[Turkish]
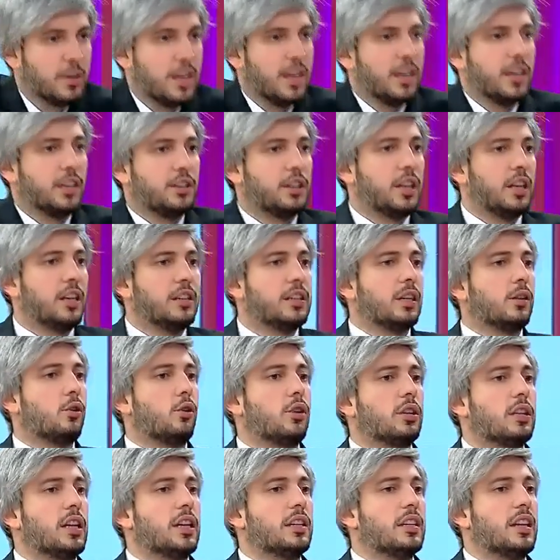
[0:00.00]
geri git dediysek o
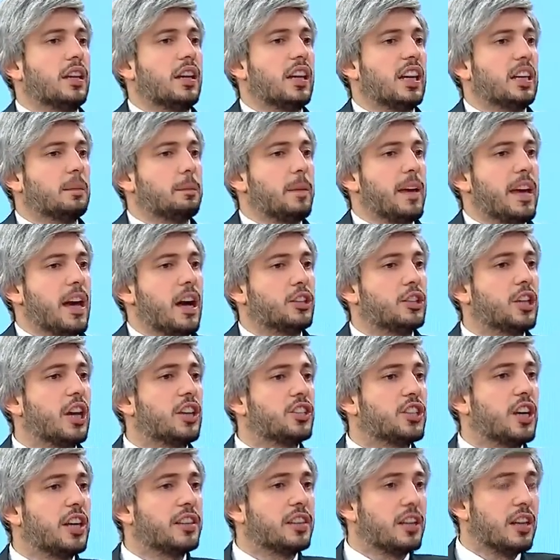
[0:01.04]
kadar geri gitme ya.
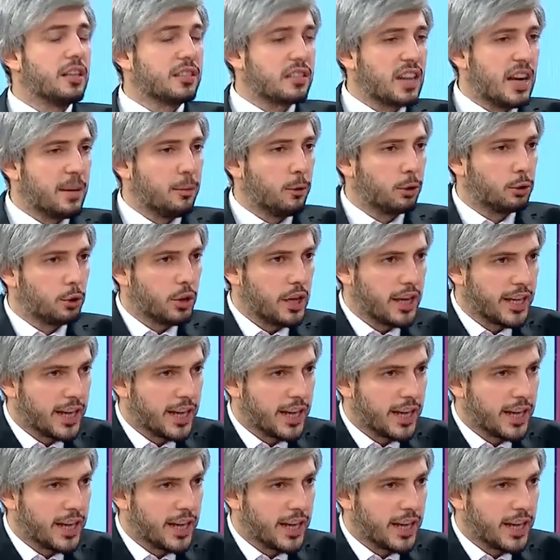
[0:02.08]
Şarj aletiniz kayboldu oraya